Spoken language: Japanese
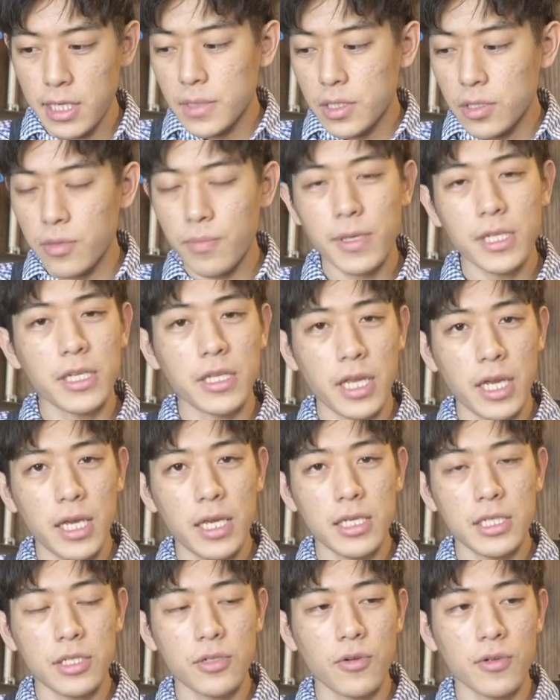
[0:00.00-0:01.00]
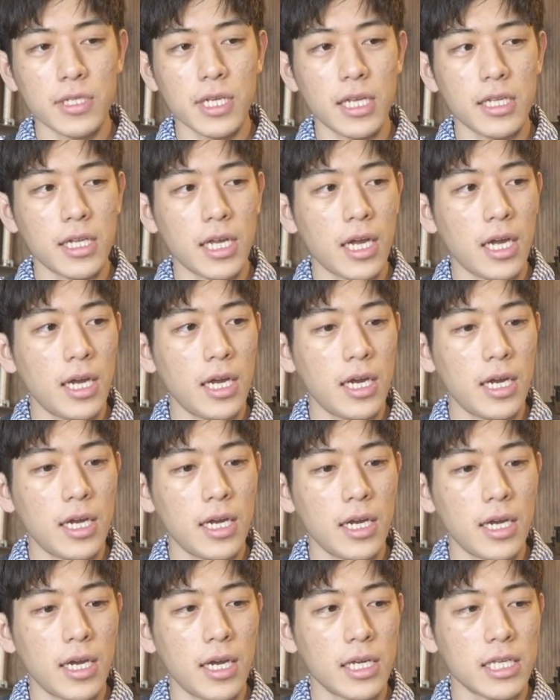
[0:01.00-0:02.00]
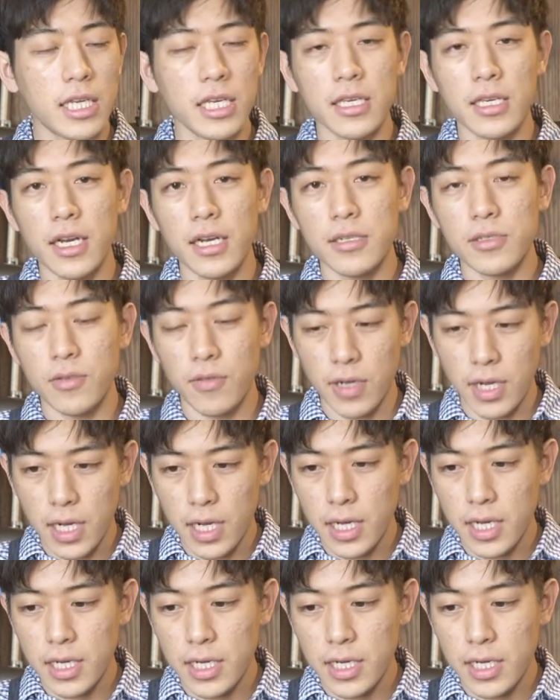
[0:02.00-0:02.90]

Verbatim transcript: ちょっとまだね詳細な金額とか